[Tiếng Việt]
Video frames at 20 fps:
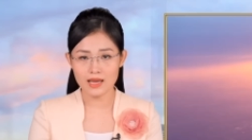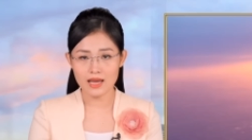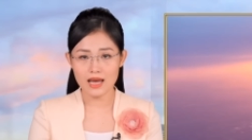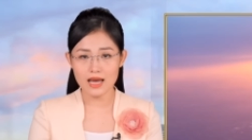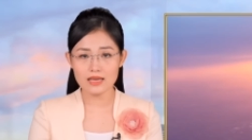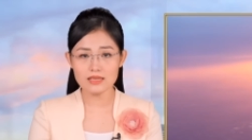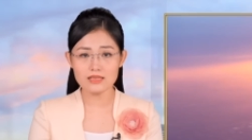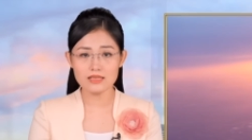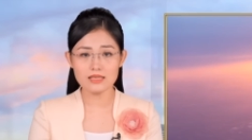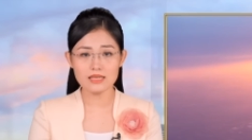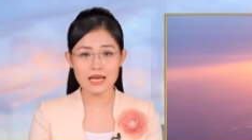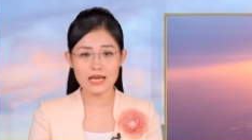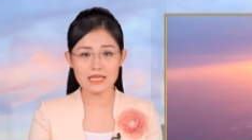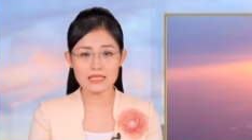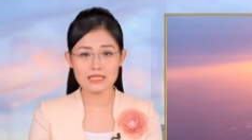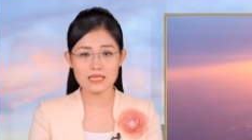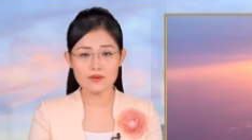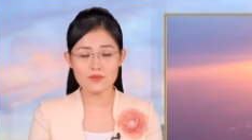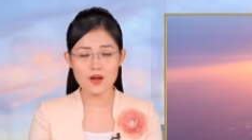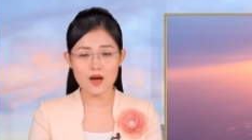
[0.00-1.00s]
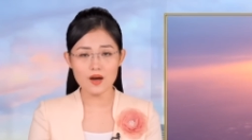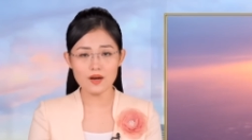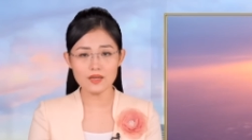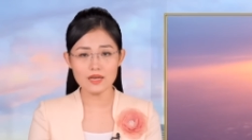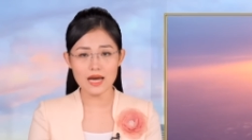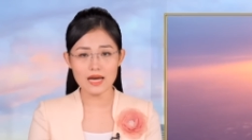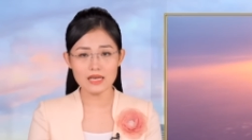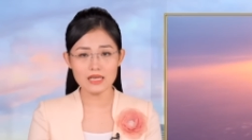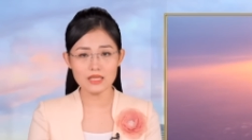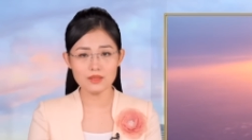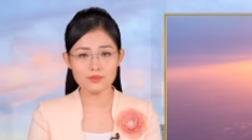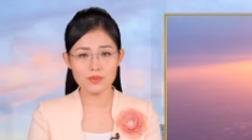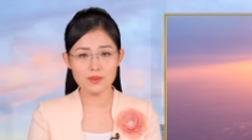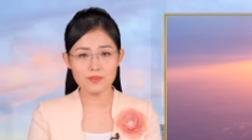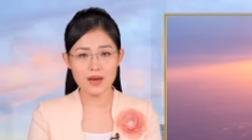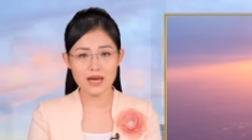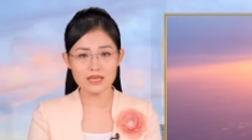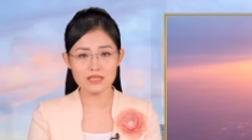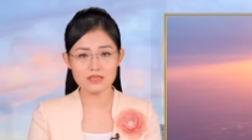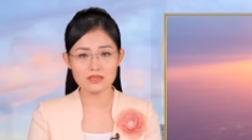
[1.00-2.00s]
2 người này sau đó đã lên máy
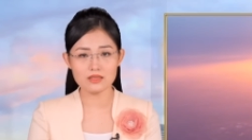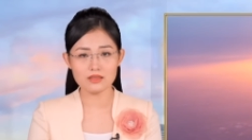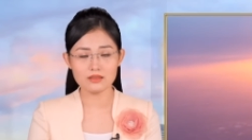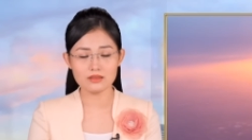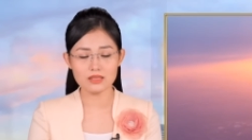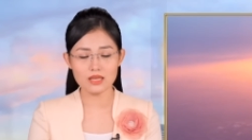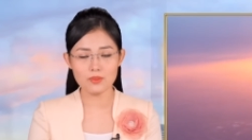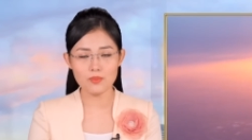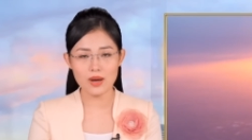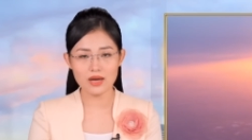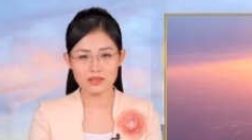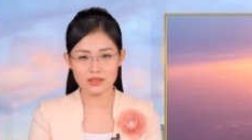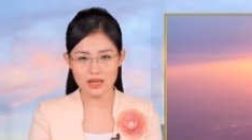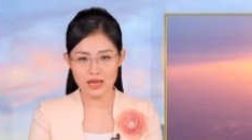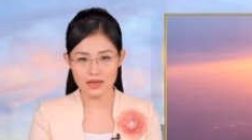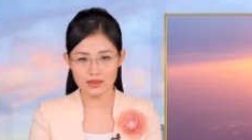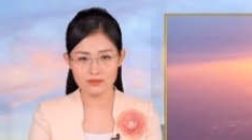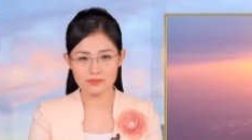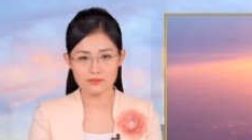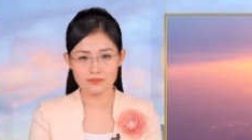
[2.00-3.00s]
bay rời Tây Ban Nha.